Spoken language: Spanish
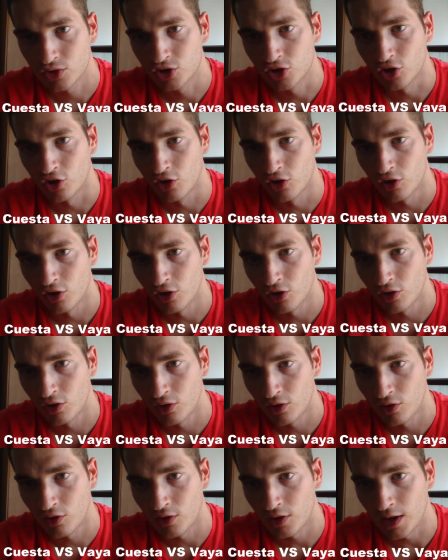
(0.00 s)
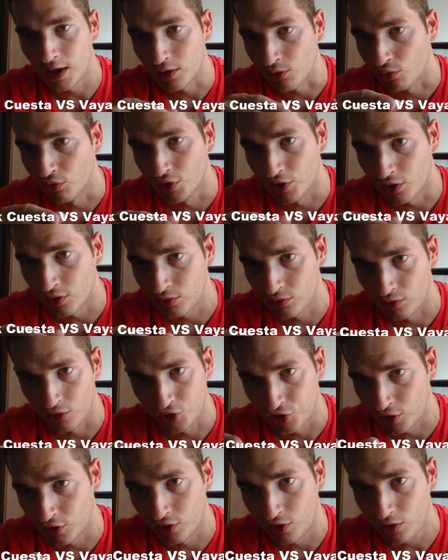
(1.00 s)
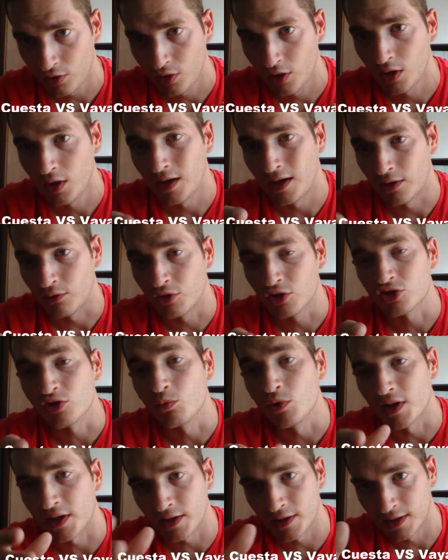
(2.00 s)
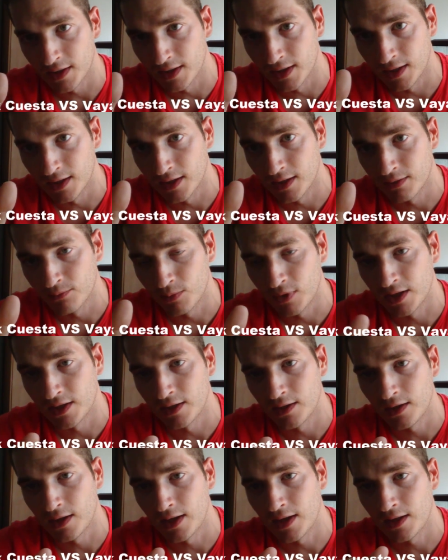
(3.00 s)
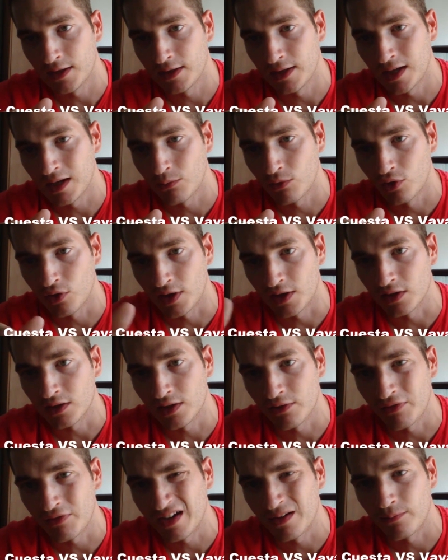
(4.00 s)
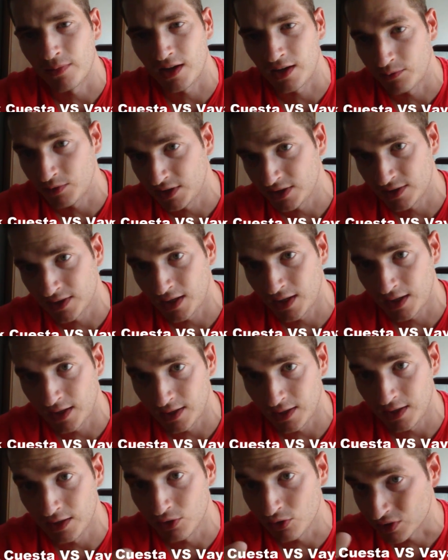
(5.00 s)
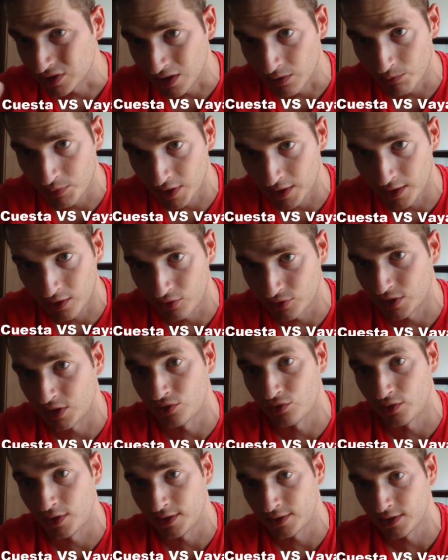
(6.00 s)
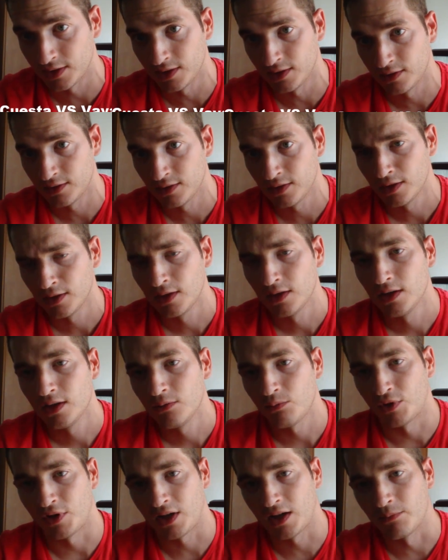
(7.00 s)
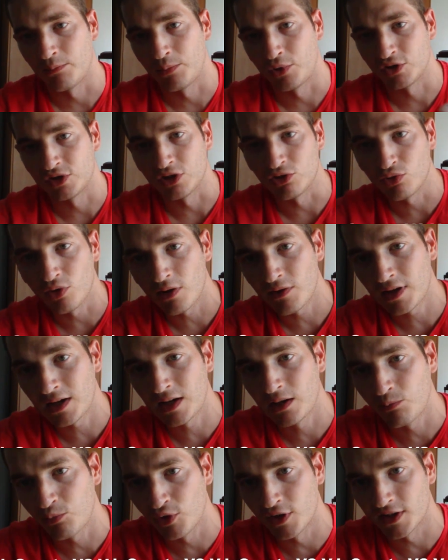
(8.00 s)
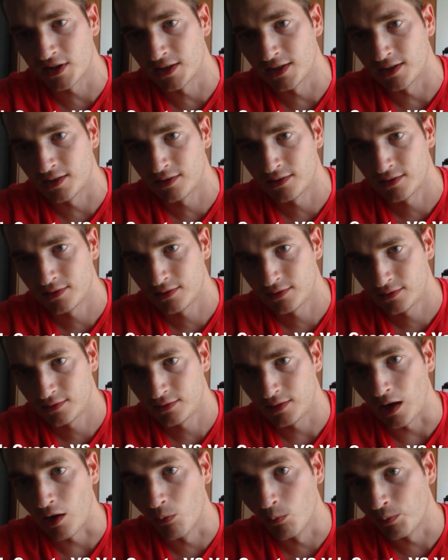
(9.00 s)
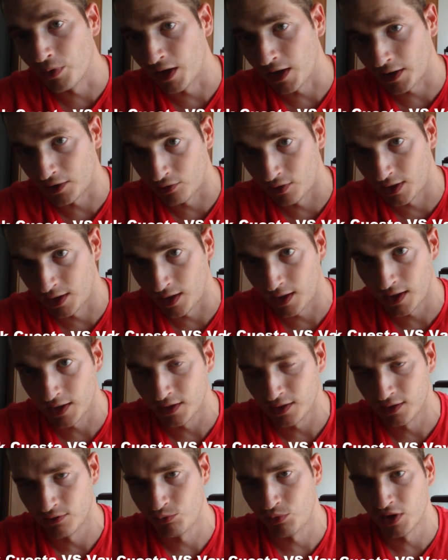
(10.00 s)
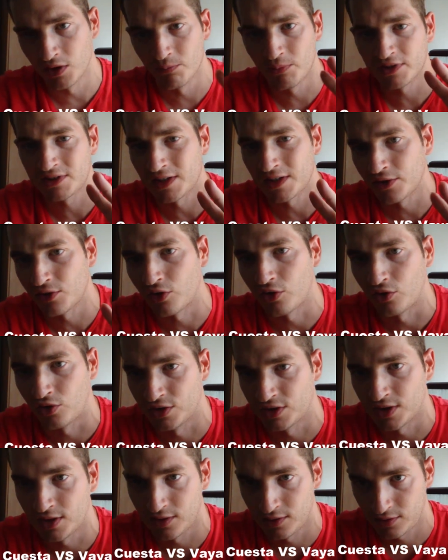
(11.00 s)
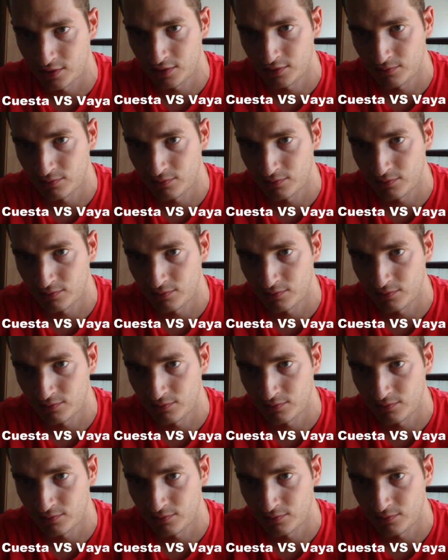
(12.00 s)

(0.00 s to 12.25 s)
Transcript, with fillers: son algunos, no todos, algunos son muy radicales, ¿vale? Eh, digamos lo que dice Fran va a misa y no siempre las cosas son así. Por ejemplo, si tú abres la puerta a un pájaro en la calle, pueden pasar dos cosas.